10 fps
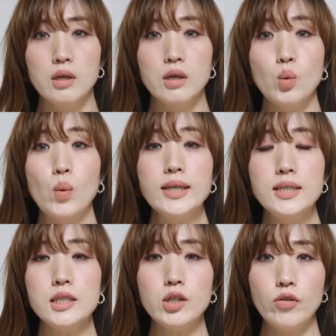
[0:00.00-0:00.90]
그리고
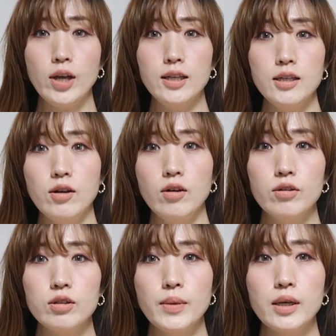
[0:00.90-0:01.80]
완전
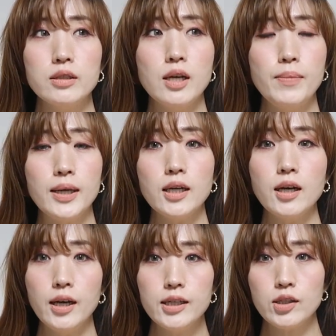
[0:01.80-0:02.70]
한여름에 그냥
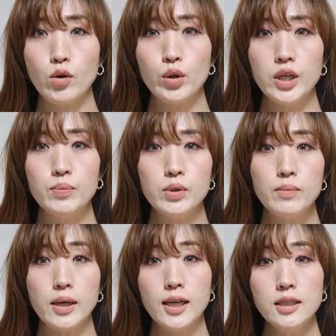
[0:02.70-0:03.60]
바닷가에서
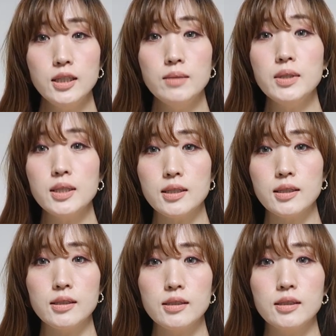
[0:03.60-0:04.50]
입을 만한
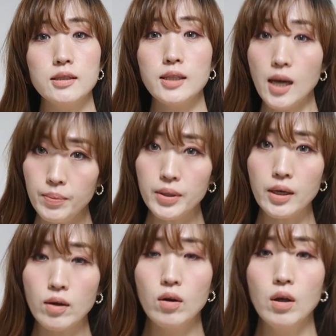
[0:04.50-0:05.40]
심리스
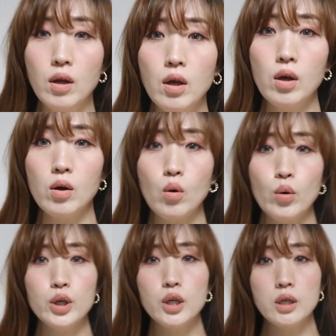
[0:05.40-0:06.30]
탑이에요.
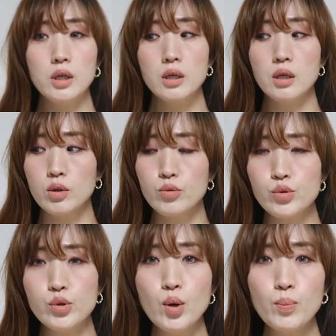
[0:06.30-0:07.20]
거의
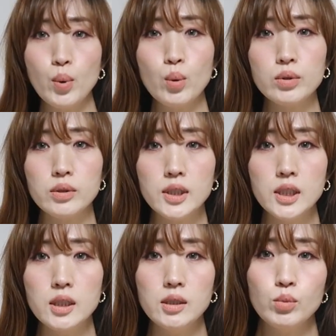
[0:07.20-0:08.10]
수영복
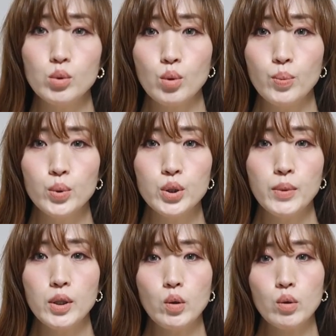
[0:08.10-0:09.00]
느낌으로 보시면